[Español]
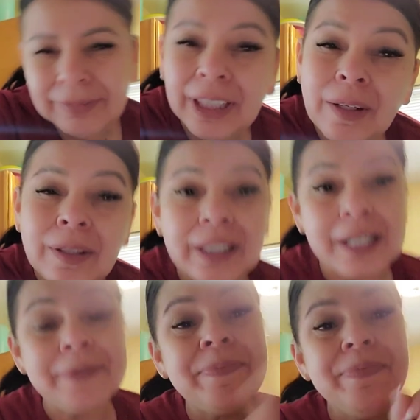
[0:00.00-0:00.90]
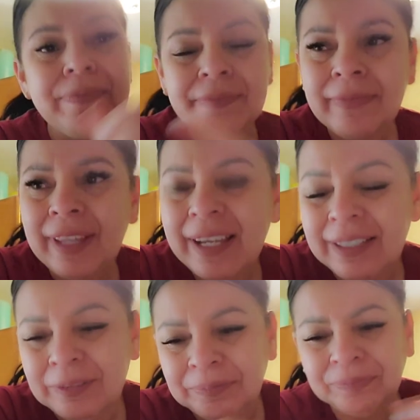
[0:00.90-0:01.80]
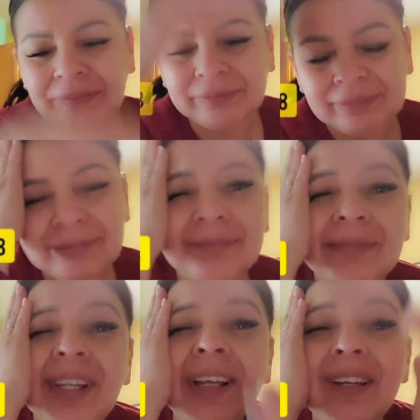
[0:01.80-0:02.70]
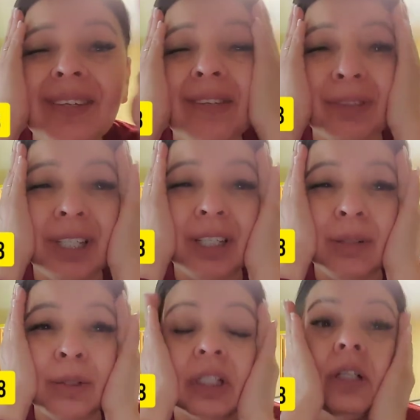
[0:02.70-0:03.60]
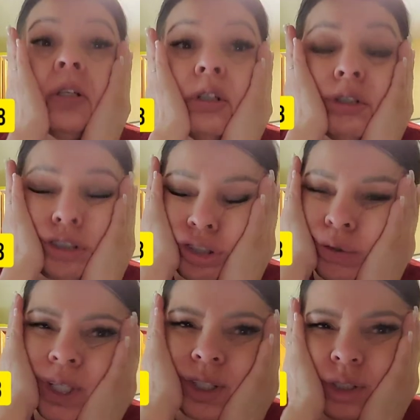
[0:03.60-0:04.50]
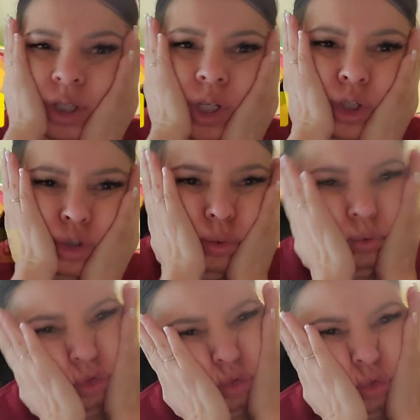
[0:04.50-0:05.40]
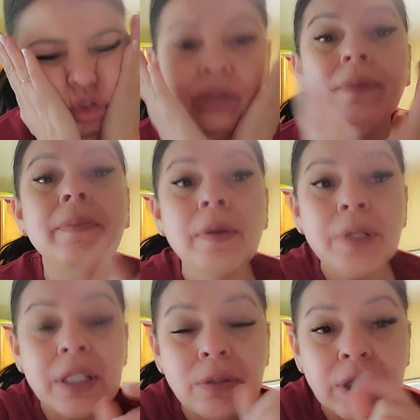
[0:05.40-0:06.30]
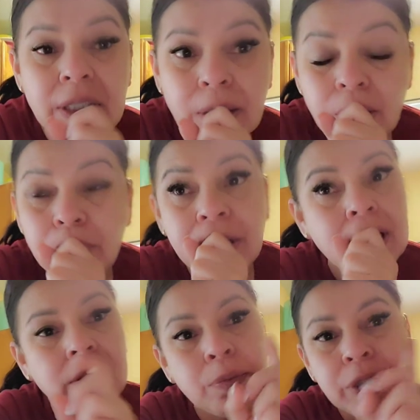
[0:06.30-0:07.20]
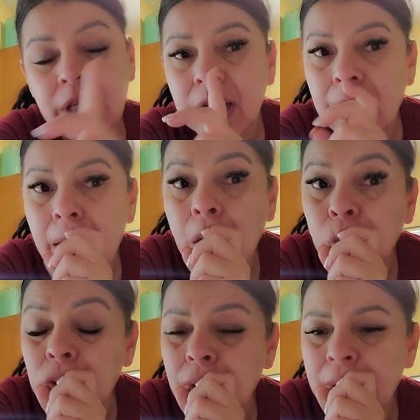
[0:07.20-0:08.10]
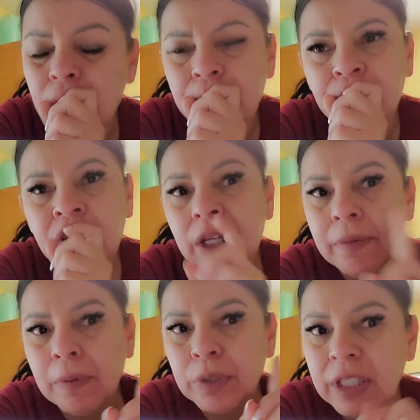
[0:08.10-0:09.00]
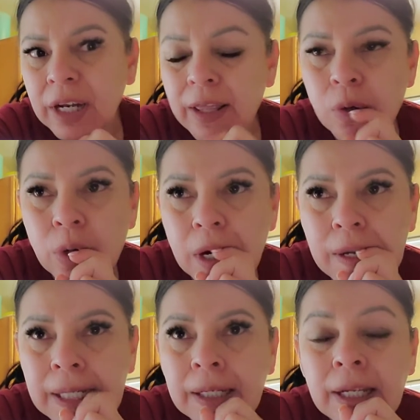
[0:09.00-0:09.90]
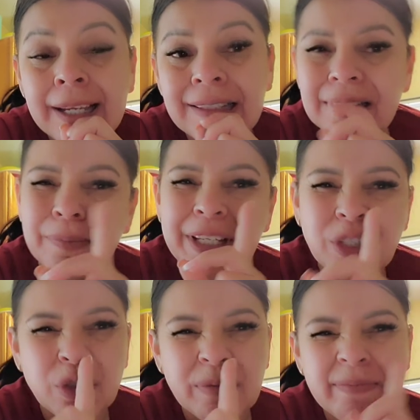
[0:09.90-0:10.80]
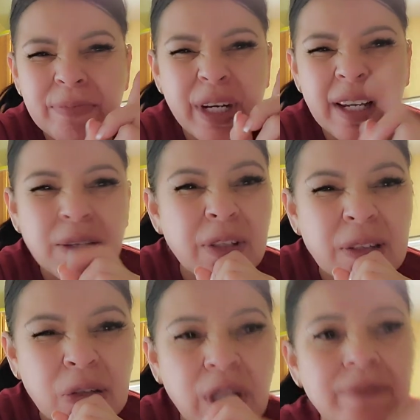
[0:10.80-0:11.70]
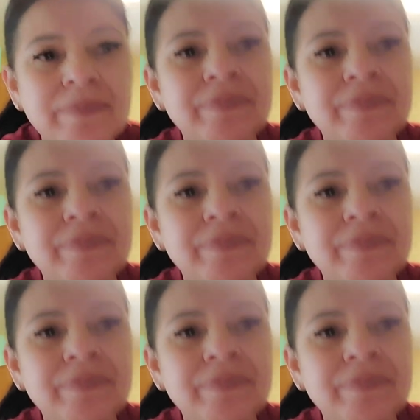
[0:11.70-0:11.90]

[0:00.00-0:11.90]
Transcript: Me levantar. Hey, ah, voy a hacer un desayuno. Yo no voy a desayunar. Vamos a hacer un desayuno porque nos vamos a ir allá a un trabajo y vamos a ir a dar una estimación por allá en otra ciudad.